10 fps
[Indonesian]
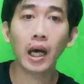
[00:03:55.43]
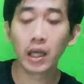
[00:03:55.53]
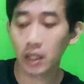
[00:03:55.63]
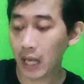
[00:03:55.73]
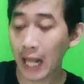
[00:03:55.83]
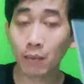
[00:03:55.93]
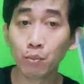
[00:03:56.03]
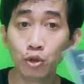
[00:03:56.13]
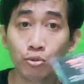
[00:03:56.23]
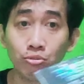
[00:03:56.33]
uh, eh,
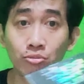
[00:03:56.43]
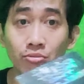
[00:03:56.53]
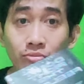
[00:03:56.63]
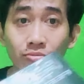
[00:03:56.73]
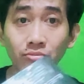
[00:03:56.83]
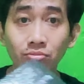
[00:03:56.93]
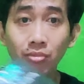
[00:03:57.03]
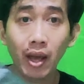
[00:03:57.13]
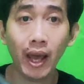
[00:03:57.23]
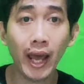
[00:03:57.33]
album
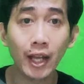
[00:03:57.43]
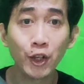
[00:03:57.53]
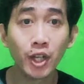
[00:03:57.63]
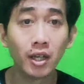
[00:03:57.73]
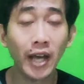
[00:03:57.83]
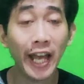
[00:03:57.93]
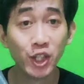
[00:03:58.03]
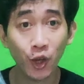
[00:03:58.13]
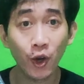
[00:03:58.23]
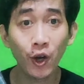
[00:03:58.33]
uh, eh,
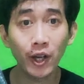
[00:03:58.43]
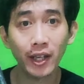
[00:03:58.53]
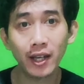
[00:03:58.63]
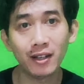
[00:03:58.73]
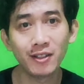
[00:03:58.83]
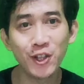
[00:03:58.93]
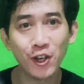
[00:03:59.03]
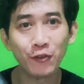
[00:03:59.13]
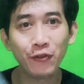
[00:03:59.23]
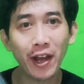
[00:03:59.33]
EXO yang
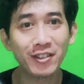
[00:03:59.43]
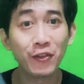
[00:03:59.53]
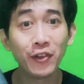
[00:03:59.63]
Don't Fight the